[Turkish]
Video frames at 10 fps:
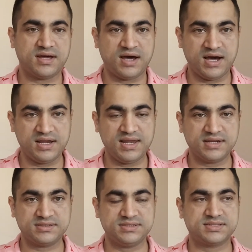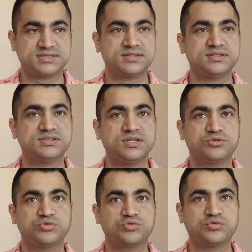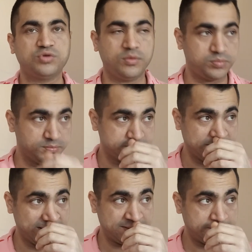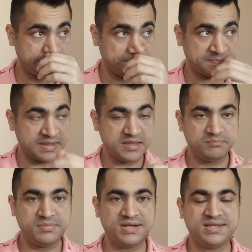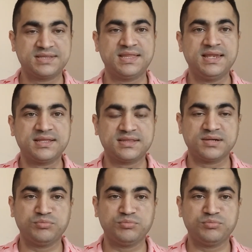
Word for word: ahlaktır, işte toplumsal birlikteliktir.